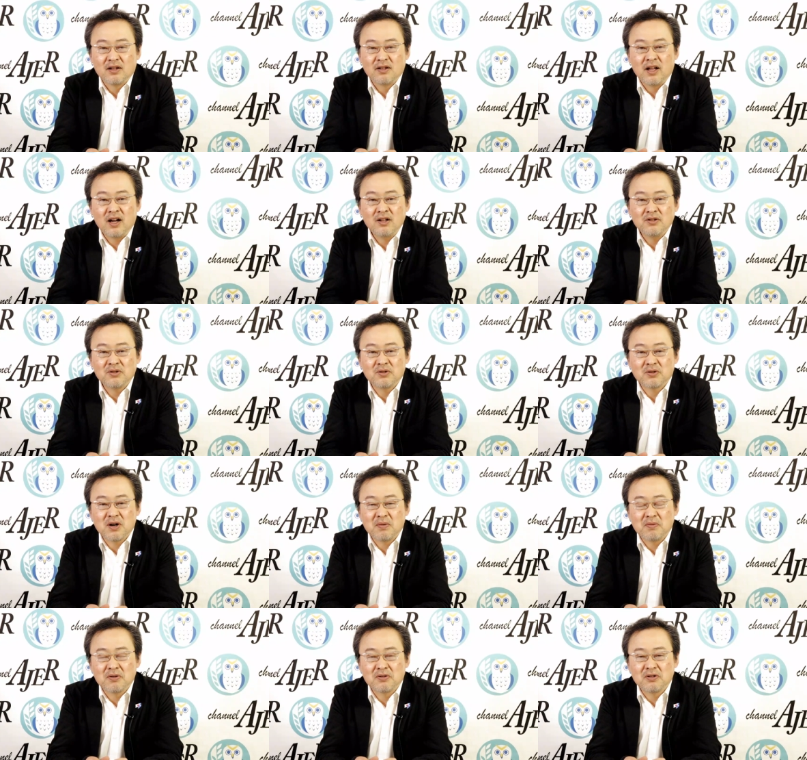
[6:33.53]
なんと
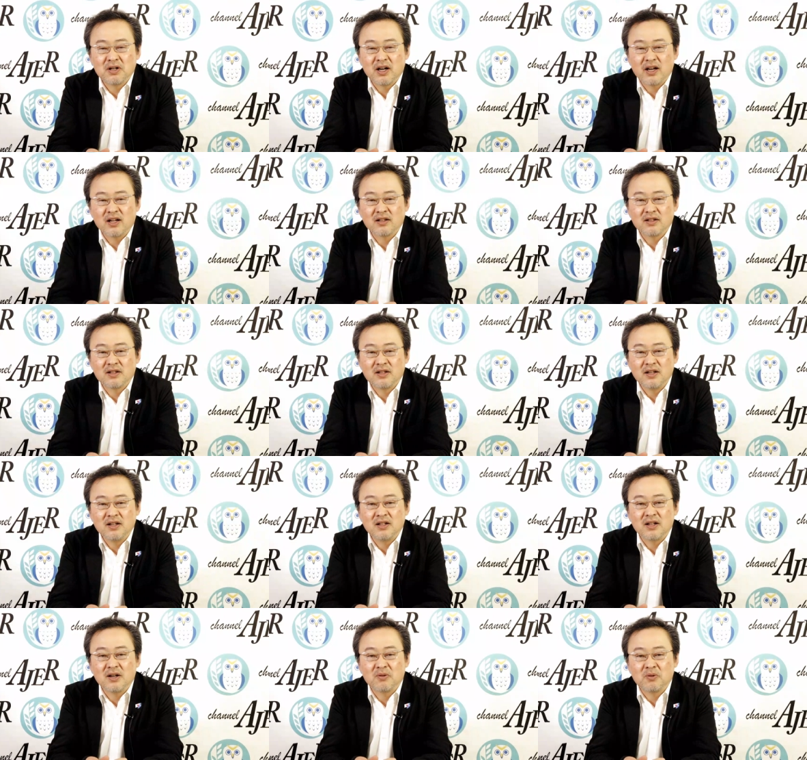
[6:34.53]
か僕がやって
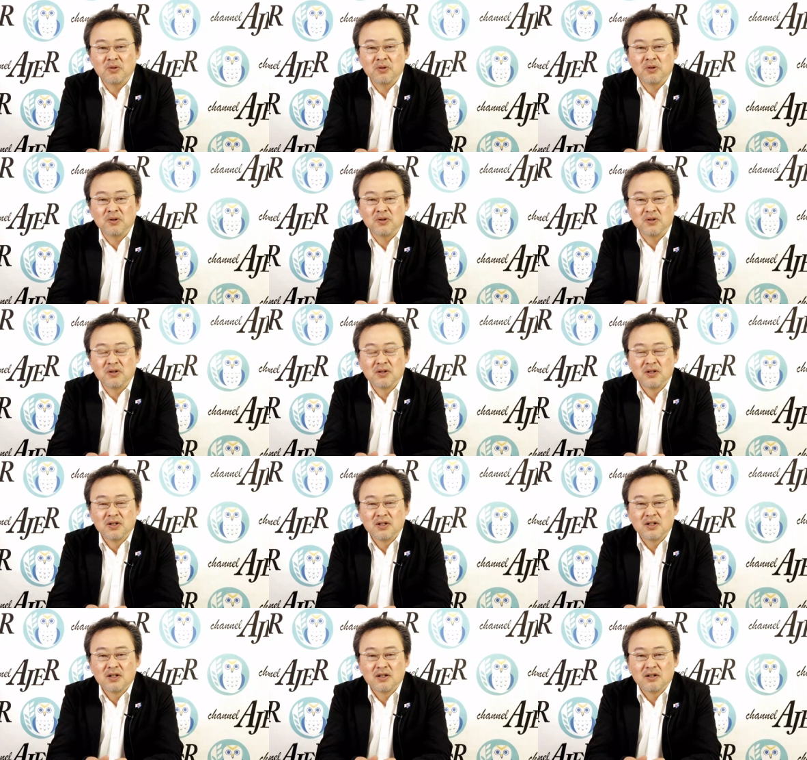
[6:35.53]
いたこの、
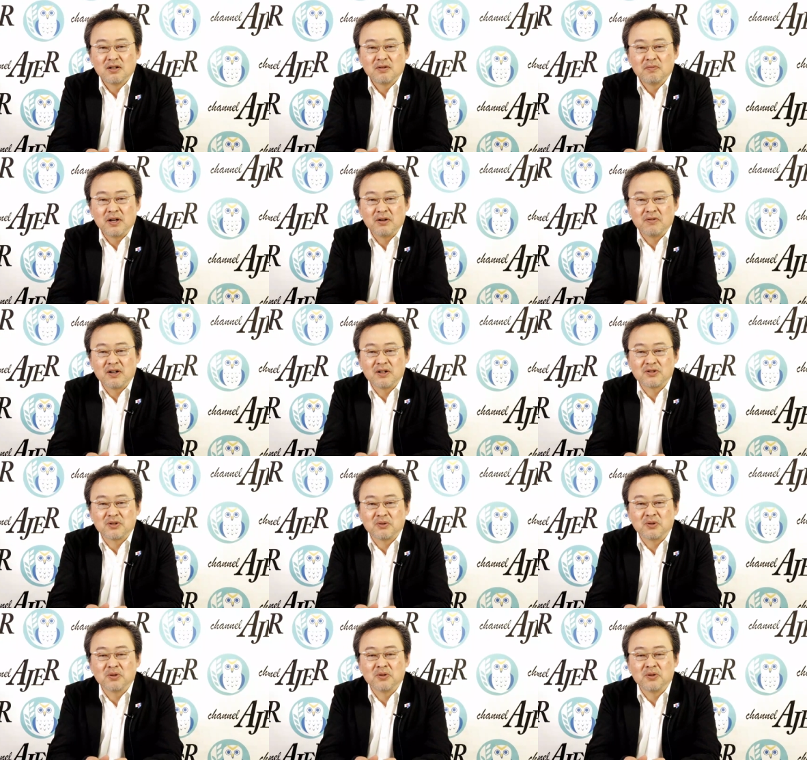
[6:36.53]
まあ、いわゆる
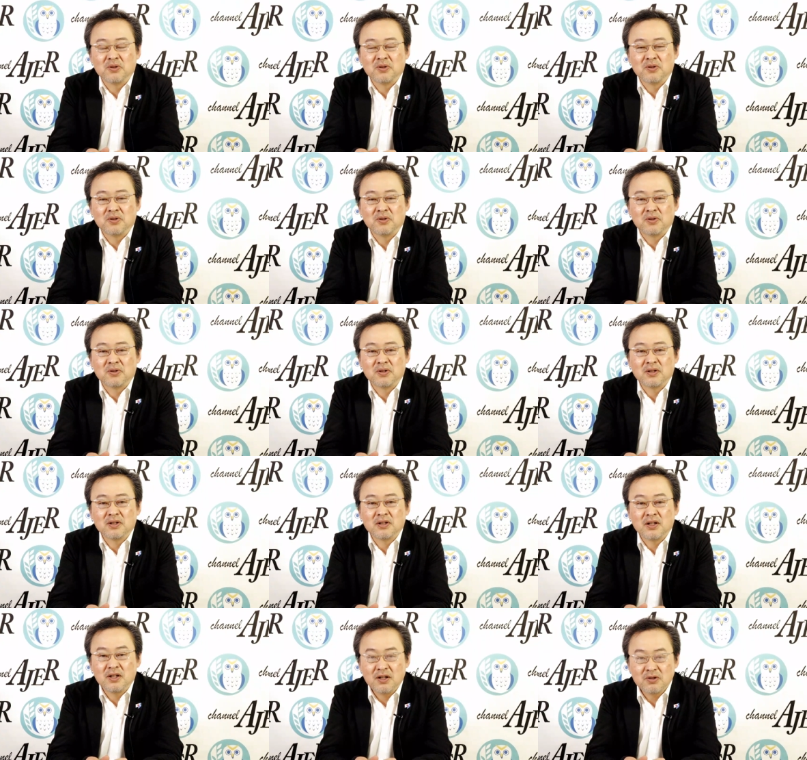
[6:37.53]
仕事
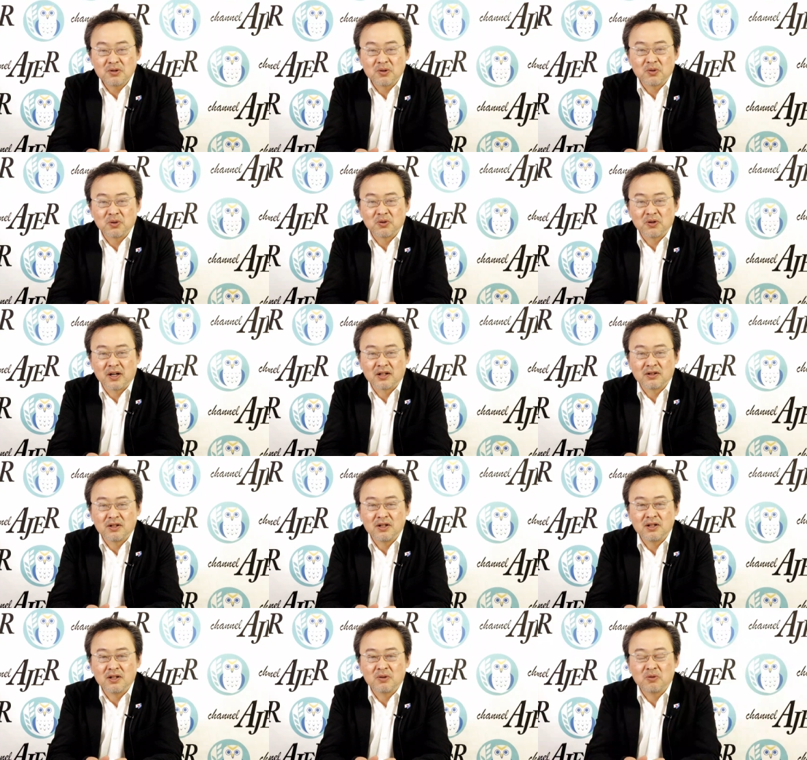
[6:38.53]
でねそういうことをやっ
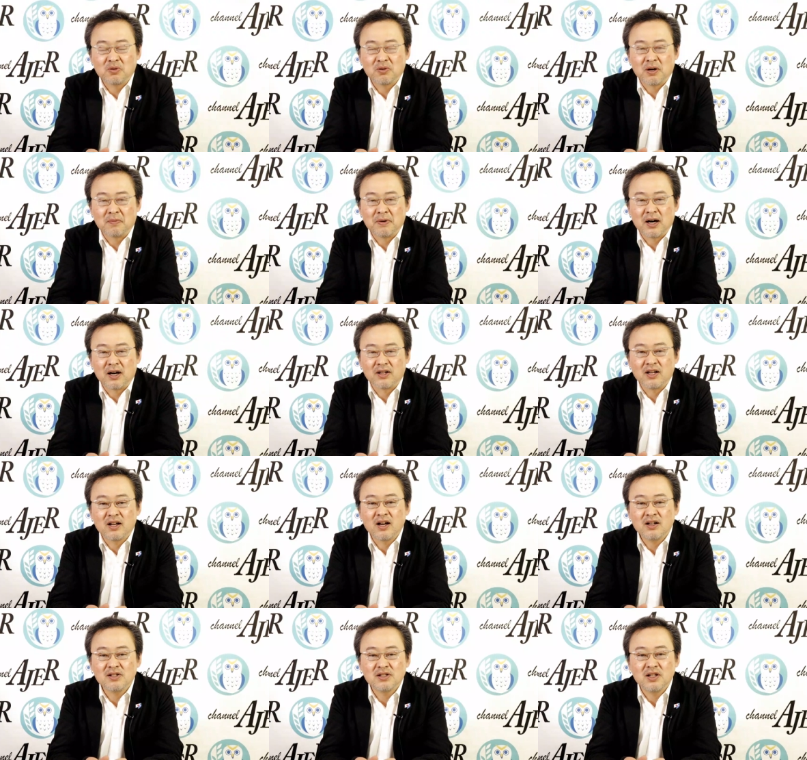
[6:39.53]
ていたことがまあ生
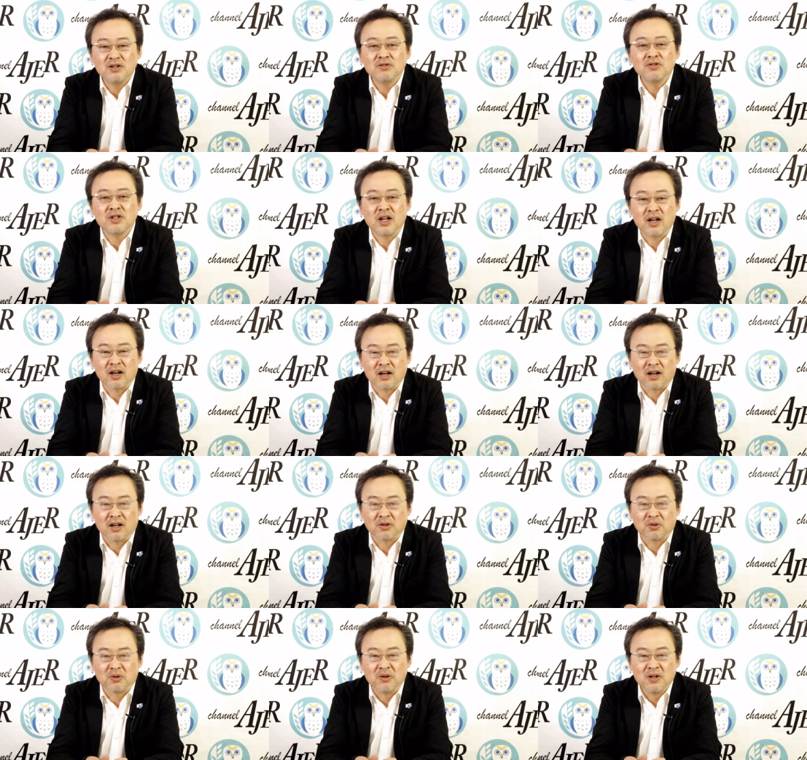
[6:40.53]
かせるんじゃないかな
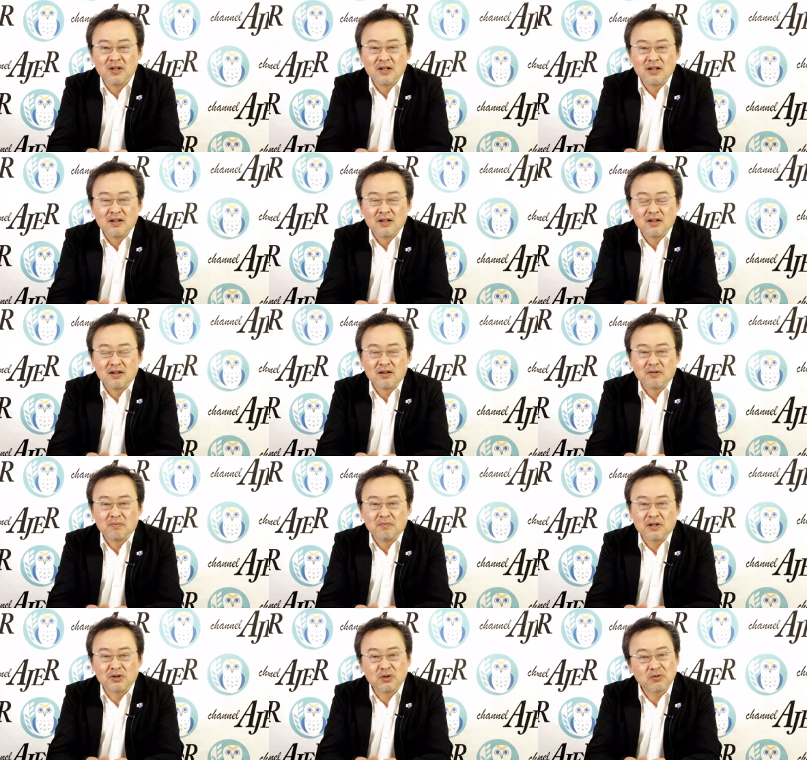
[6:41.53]
と。
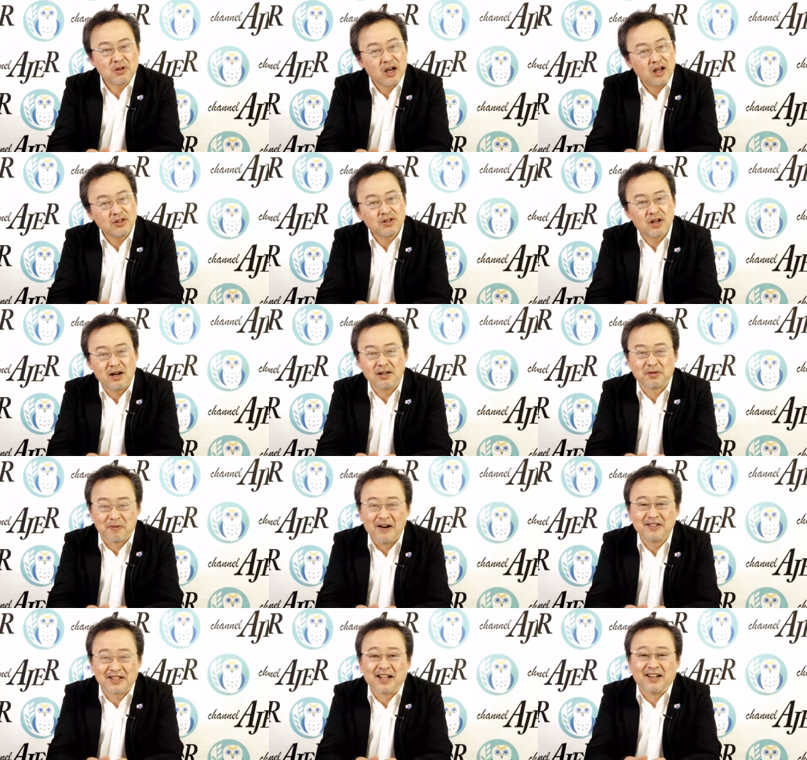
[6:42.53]
まあ、ちょっと勘違いし
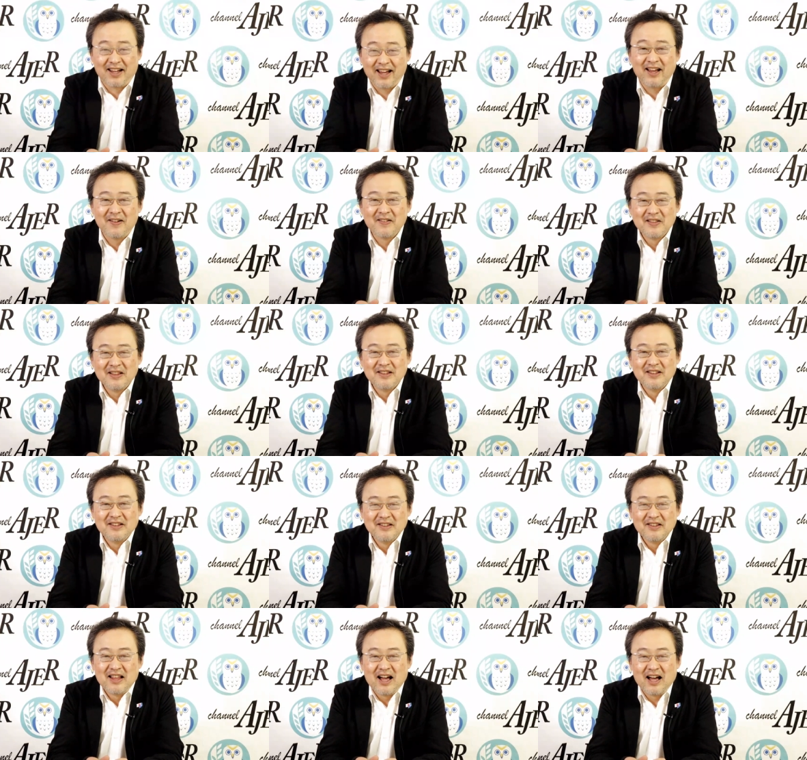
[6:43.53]
ましたね。
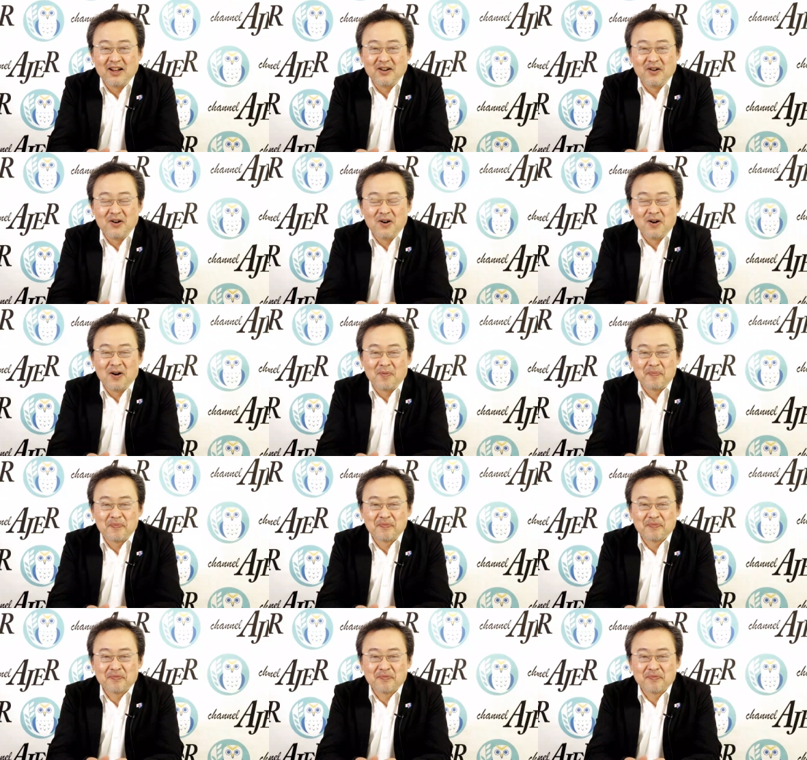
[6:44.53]
あの